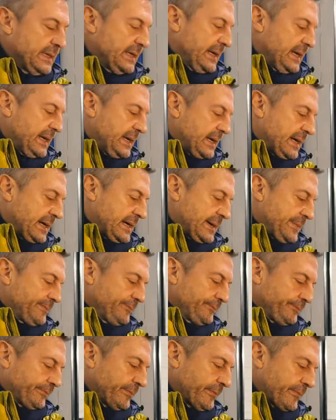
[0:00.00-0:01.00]
è,
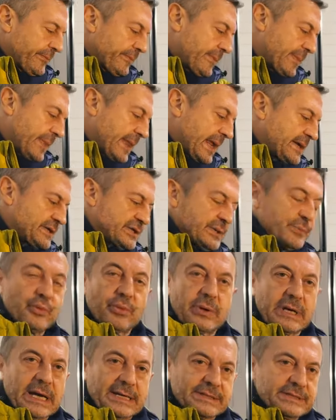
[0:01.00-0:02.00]
ehm, è diciamo,
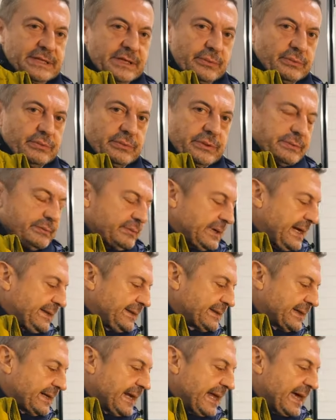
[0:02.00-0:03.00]
un classico, un, un,
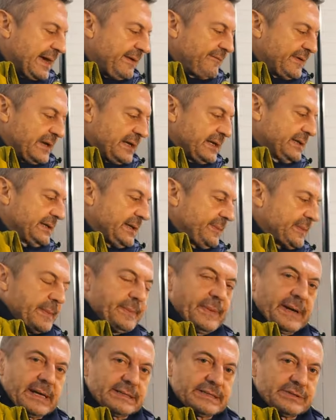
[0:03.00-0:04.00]
entry level di
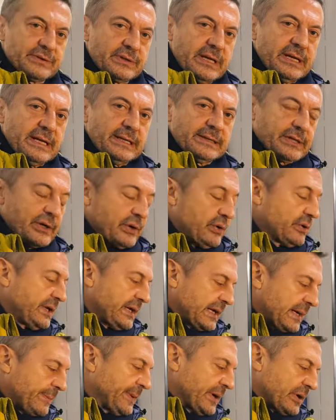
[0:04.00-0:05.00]
preparazione
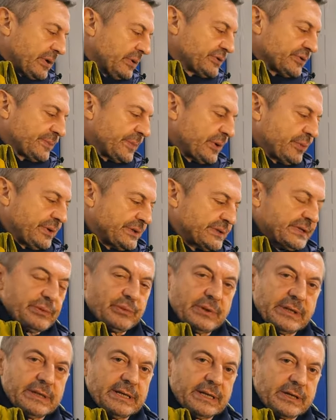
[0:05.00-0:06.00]
elettronica, però insomma questa è
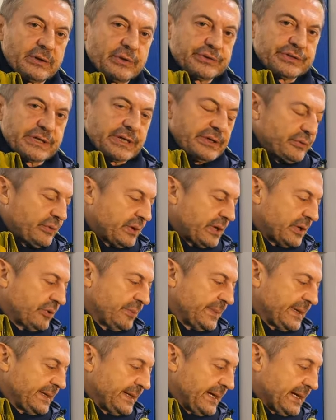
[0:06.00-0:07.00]
una delle cose che noi
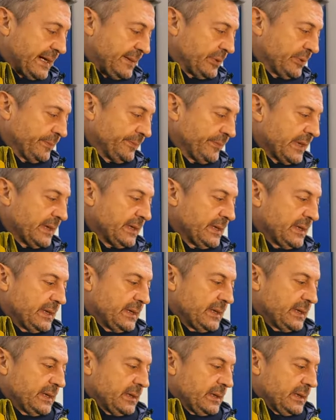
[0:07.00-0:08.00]
raccomandiamo.
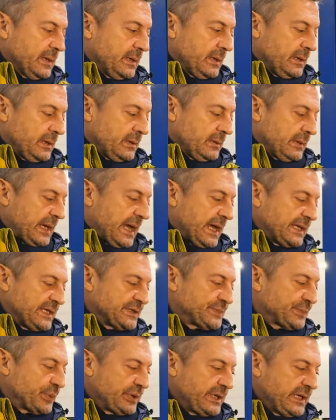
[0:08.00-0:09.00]
È
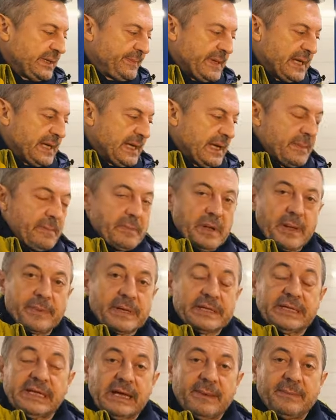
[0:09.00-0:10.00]
disponibile per
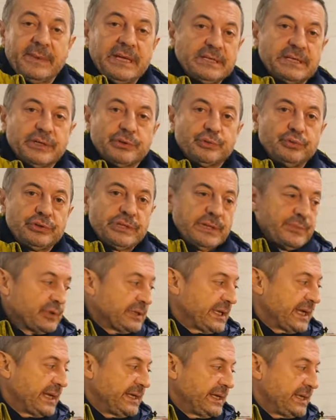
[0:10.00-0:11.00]
praticamente tutti i
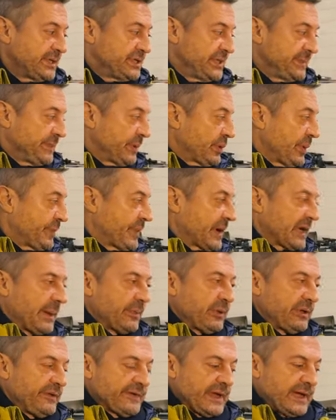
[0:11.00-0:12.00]
modelli di Jeep, qui
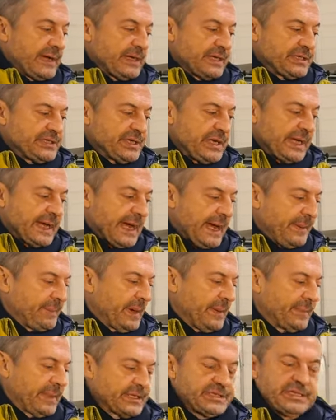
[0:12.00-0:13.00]
parliamo di Wrangler JK,
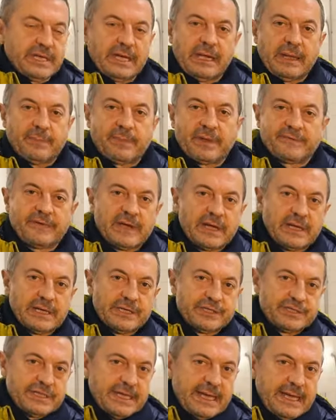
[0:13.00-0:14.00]
ma c'è anche per
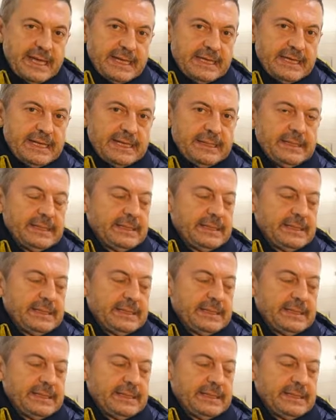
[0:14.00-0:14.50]
Wrangler JL